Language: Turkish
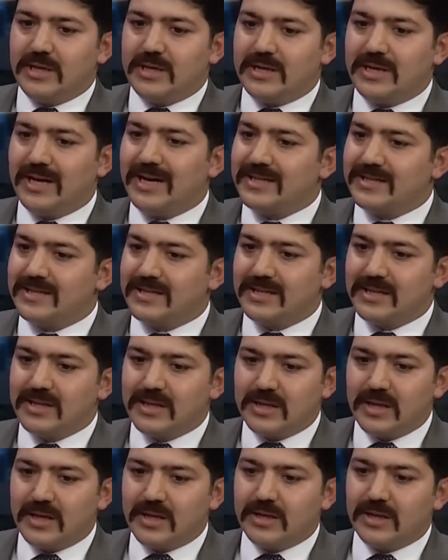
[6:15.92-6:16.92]

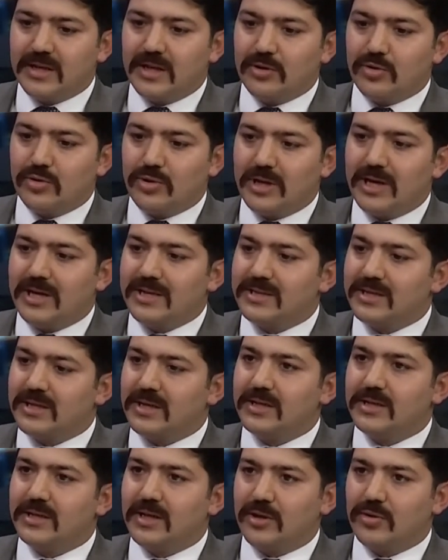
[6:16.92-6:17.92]
rahatsızlıklarından dolayı,
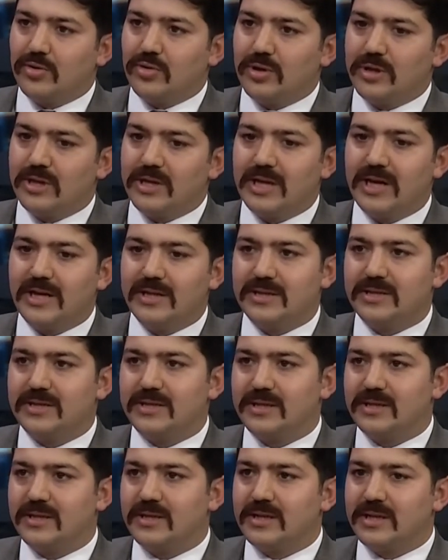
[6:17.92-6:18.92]
hastalığından dolayı
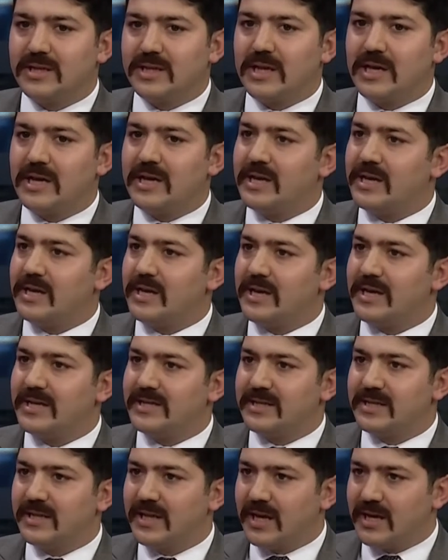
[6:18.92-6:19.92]
kendisi e,
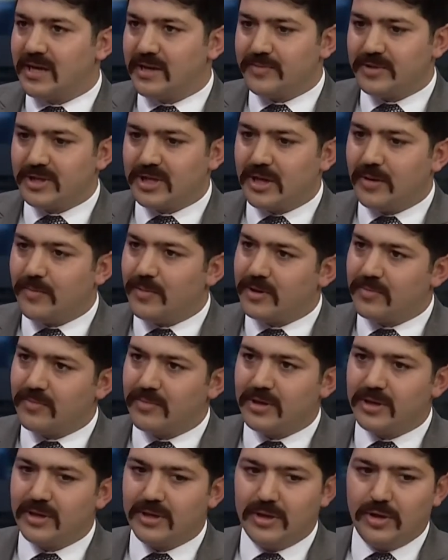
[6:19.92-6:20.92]
eski derneğimizi
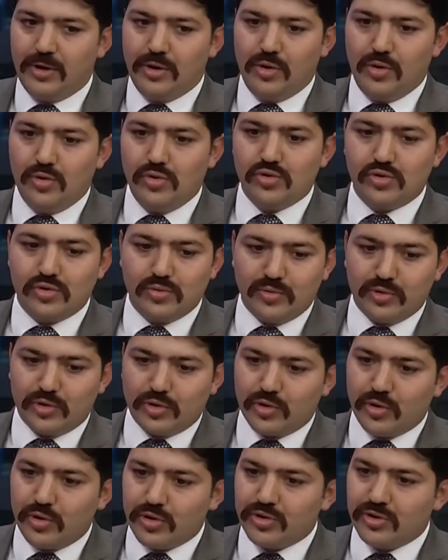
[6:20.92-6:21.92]
kapatma lüzumunu
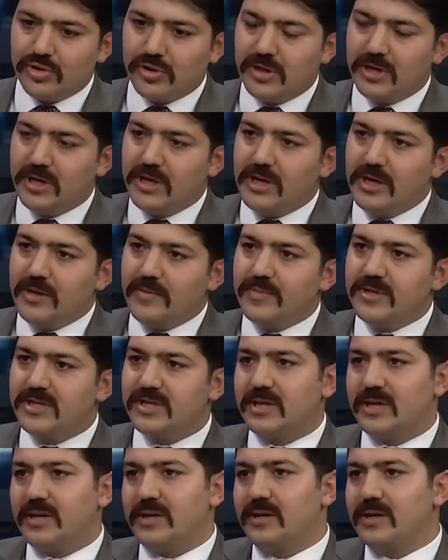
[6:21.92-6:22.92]
gördü.
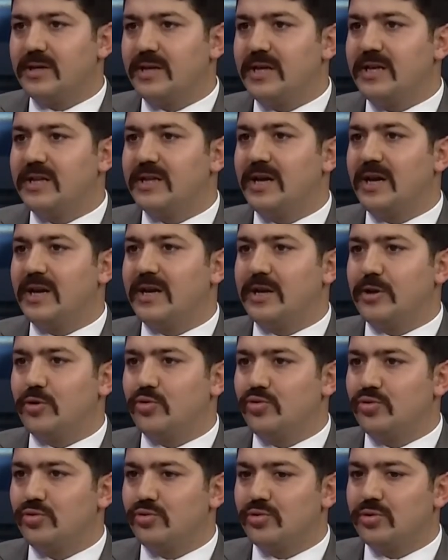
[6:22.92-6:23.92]
Biz de yeni derneği
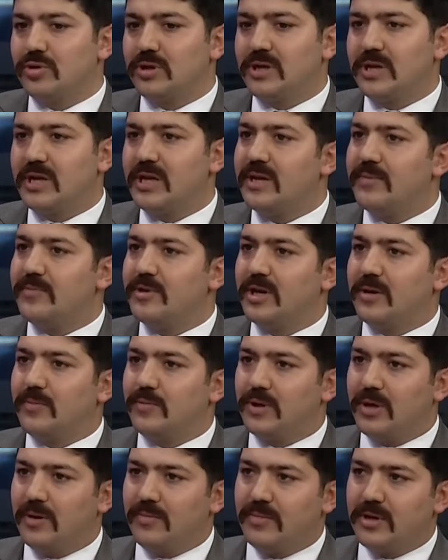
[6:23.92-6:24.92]
kurduk. Yeni bir
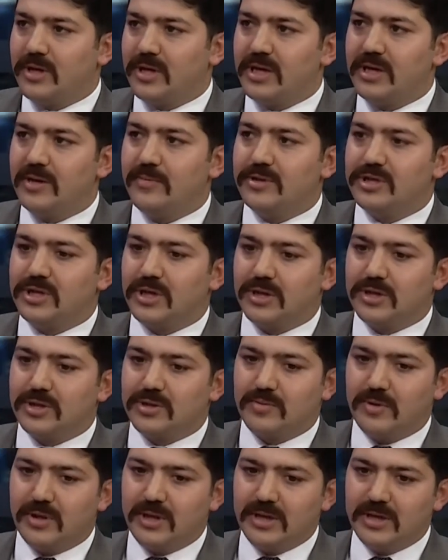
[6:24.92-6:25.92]
yapılanma, yeni bir
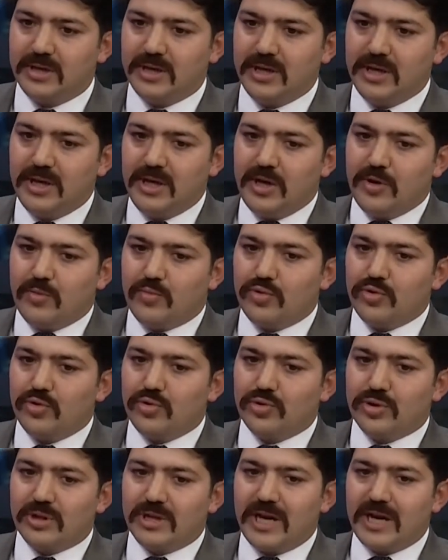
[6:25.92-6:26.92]
çalışmalar.
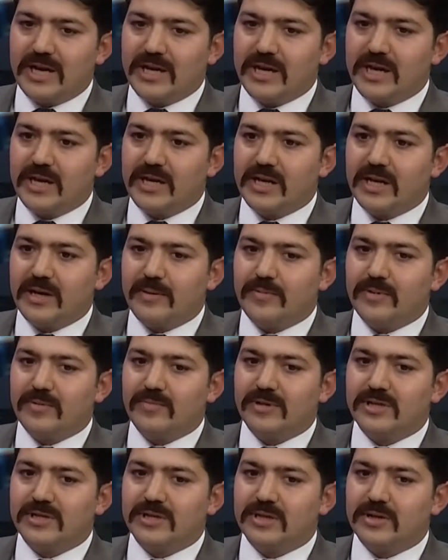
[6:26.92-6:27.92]
Bu derneğin
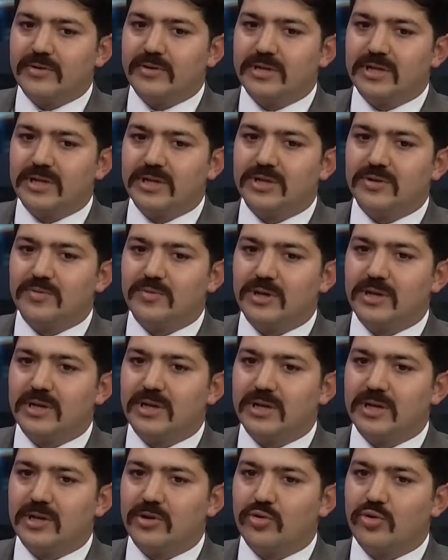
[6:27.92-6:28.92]
yapılmasında ve
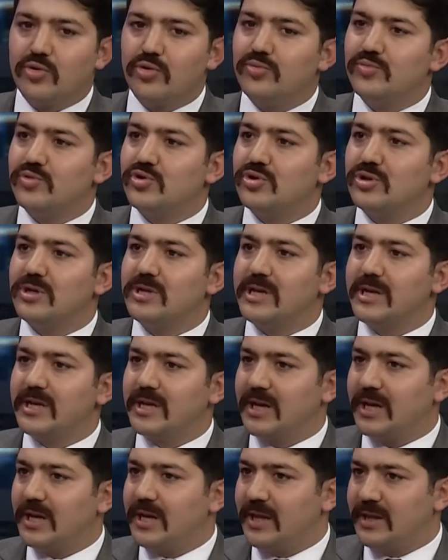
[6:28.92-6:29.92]
çalışmalarında köyümüzün ileri
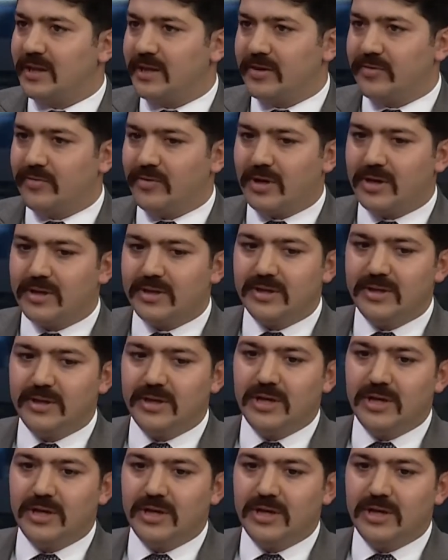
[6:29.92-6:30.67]
gelenleri vardı.